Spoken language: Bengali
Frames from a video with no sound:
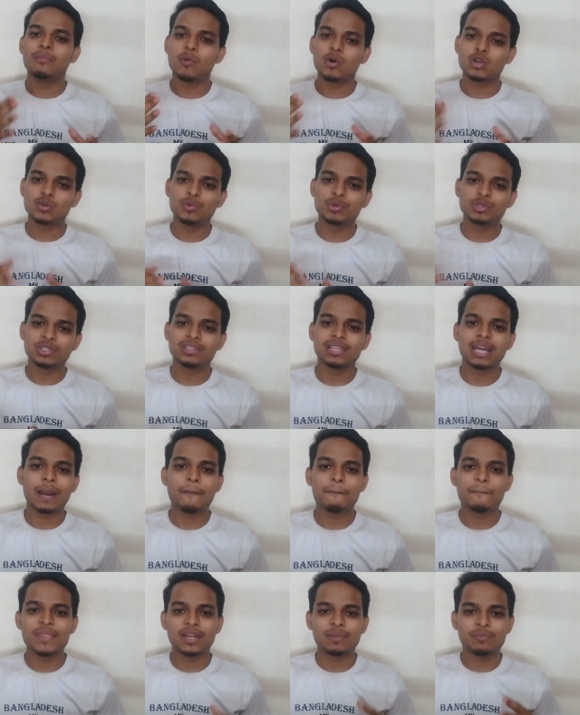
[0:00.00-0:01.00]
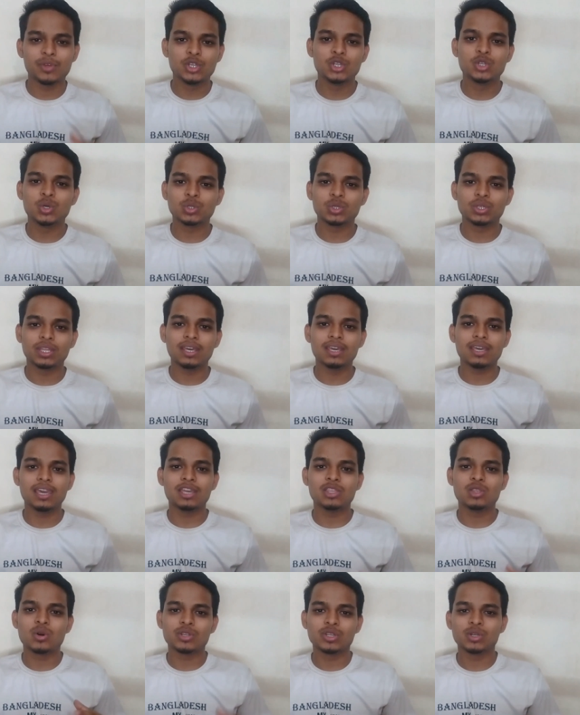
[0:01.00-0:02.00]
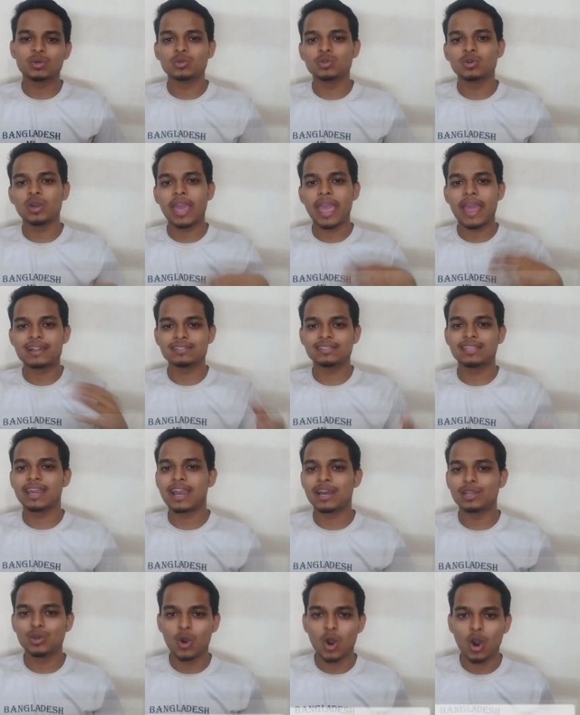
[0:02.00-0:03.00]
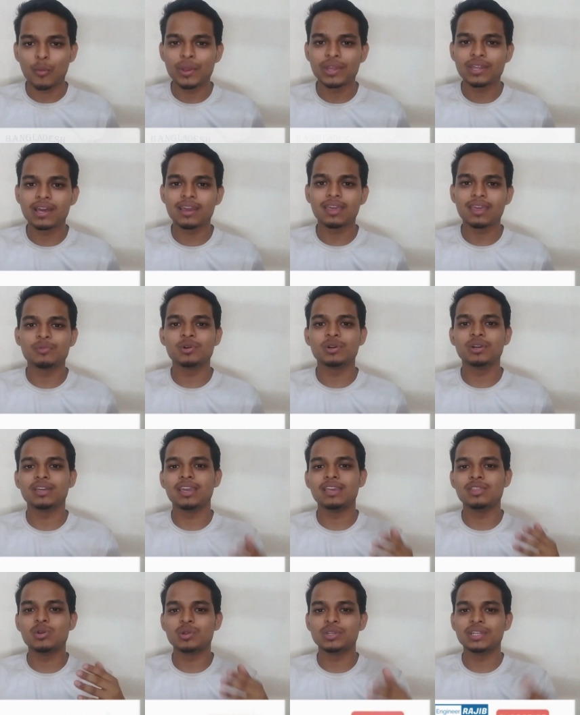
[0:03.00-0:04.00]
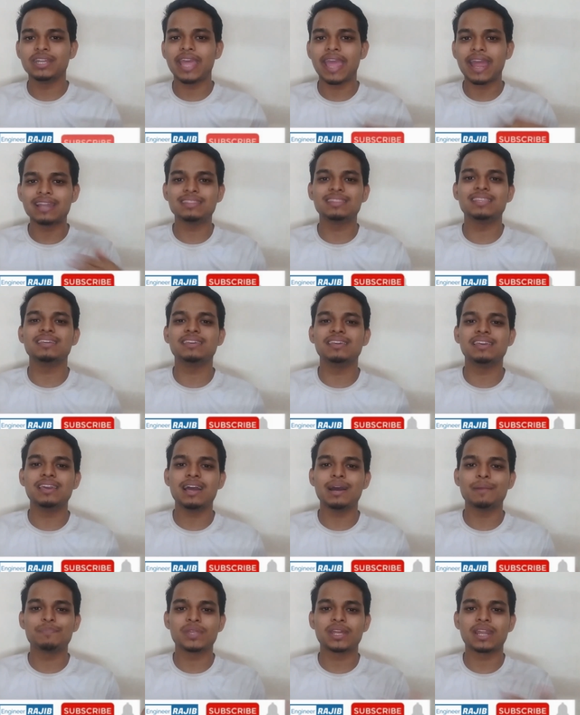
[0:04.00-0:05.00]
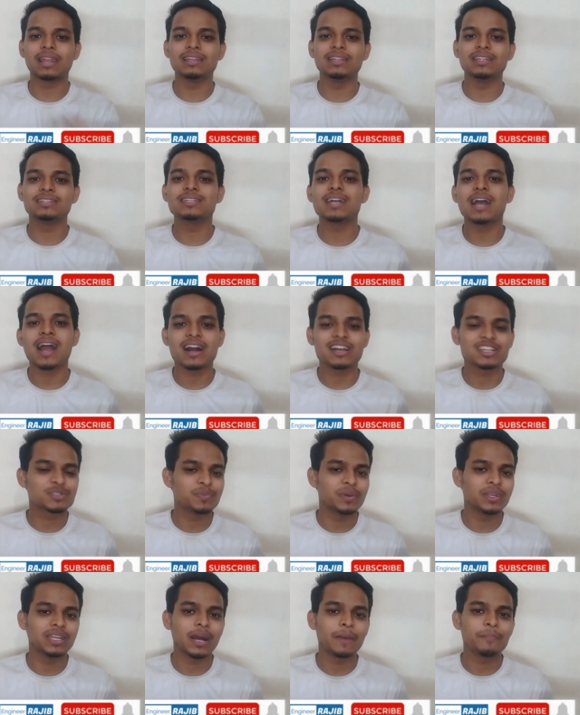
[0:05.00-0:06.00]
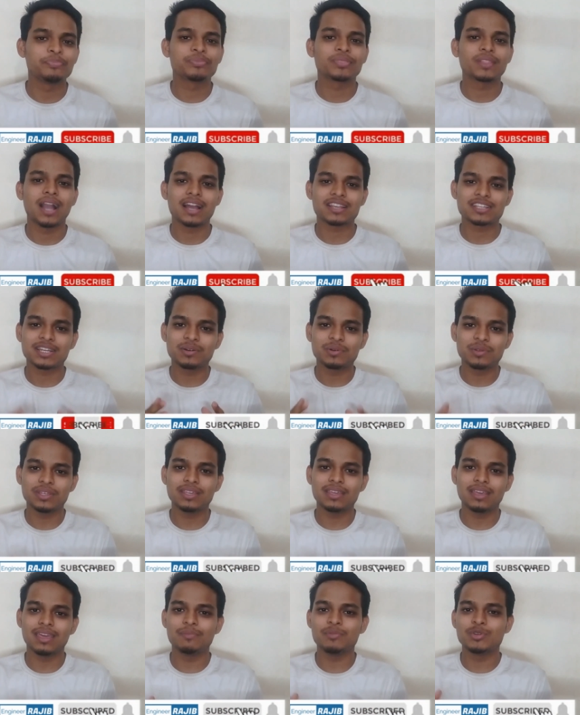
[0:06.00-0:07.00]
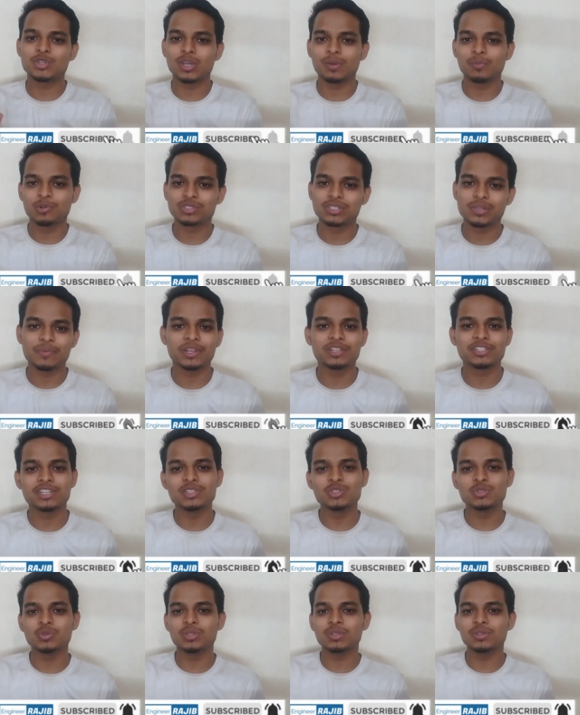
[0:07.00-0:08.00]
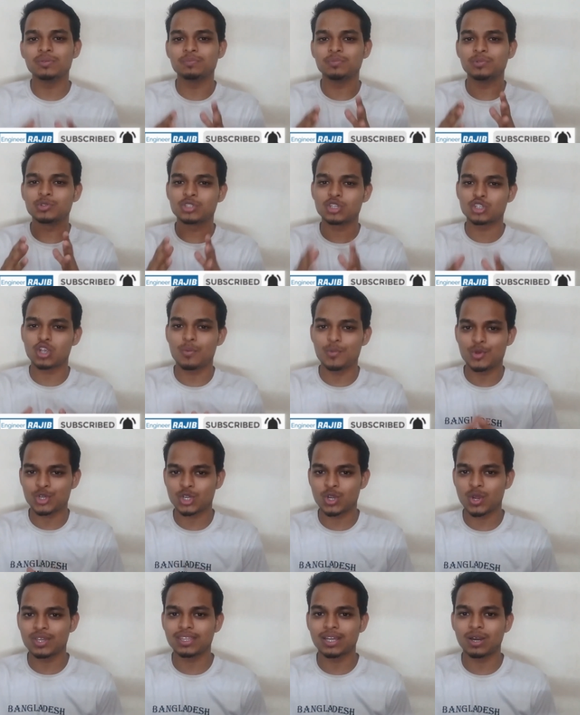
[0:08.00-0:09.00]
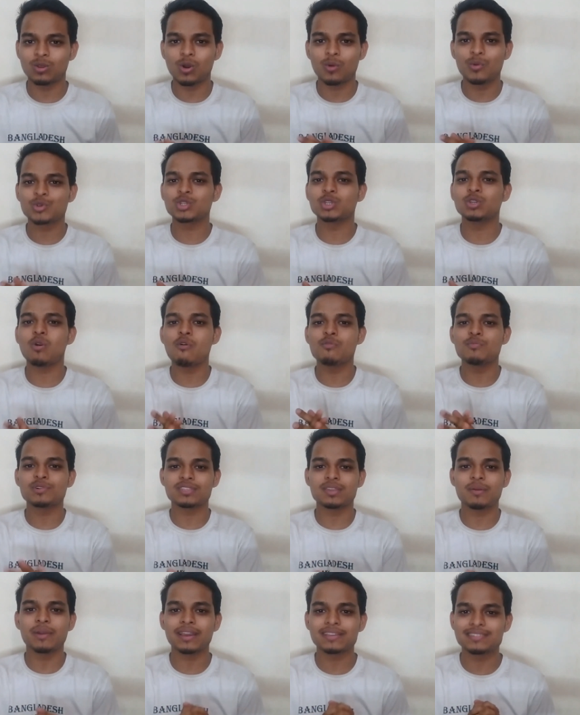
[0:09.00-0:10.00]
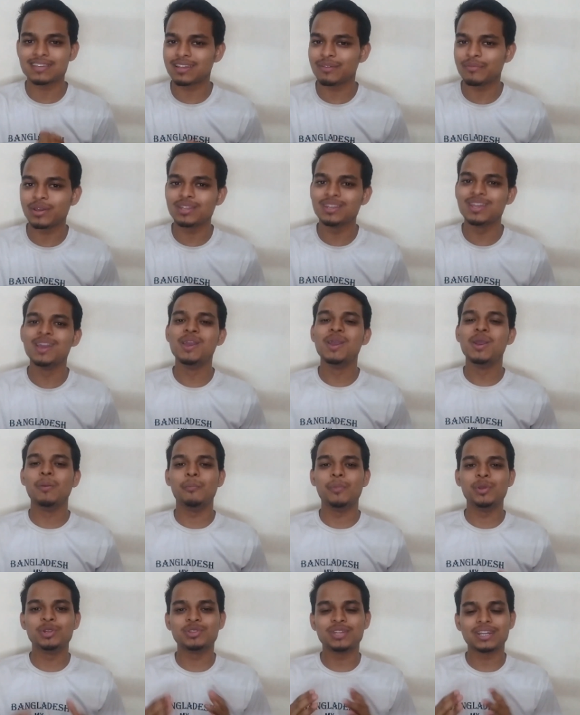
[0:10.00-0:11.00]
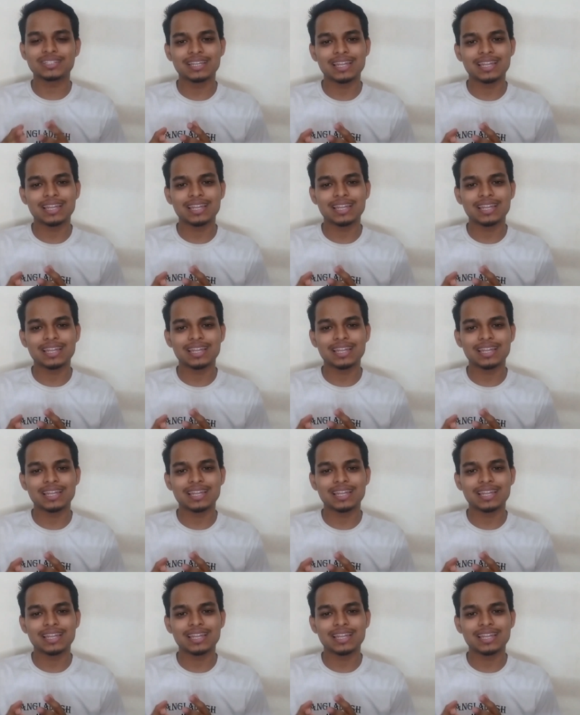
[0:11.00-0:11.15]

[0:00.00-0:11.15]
পরবর্তীতে আপনার ভিডিওতে এই ধরনের কোনো অ্যাড দেখানো হবে না এবং এই ধরনের অ্যাড দেখিয়ে আপনার আর্নিংটা আসবে না আশা করি এই বিষয়ে বুঝতে পেরেছেন যদি বুঝতে সমস্যা হয় তাহলে অবশ্যই কমেন্ট বক্সে আমাকে জানাবেন ভিডিওতে